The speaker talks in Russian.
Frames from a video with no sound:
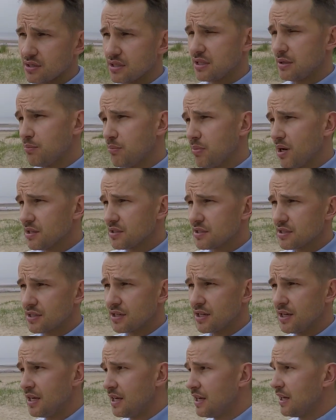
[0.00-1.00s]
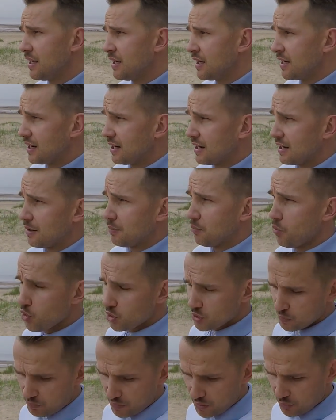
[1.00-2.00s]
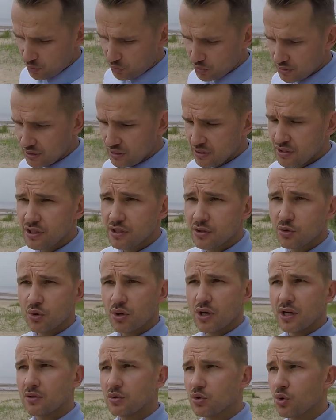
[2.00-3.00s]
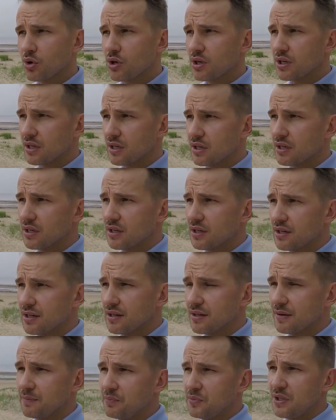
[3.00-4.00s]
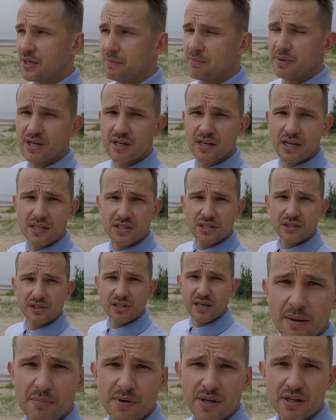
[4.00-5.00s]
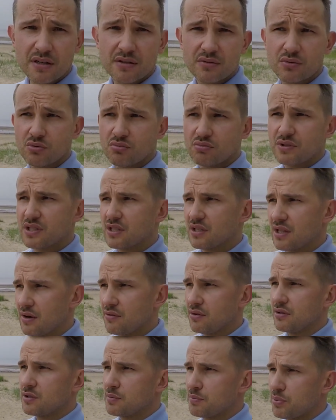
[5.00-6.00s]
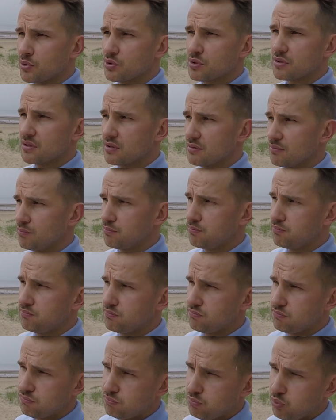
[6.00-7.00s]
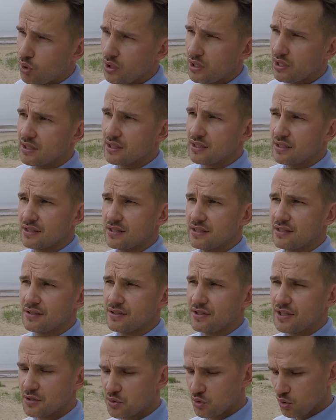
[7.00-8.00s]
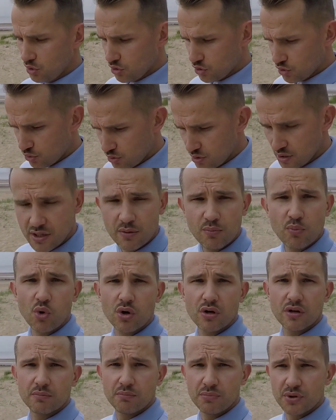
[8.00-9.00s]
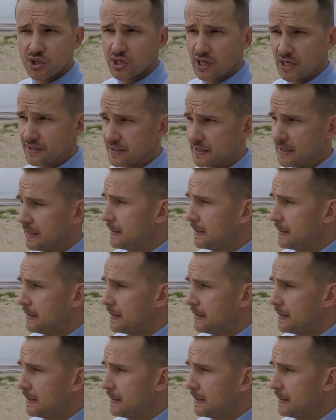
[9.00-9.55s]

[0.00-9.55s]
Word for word: разгибался, э, мог спокойно идти, но как только э, я переходил на бег, ну, становилось просто больно настолько, что я не мог бежать.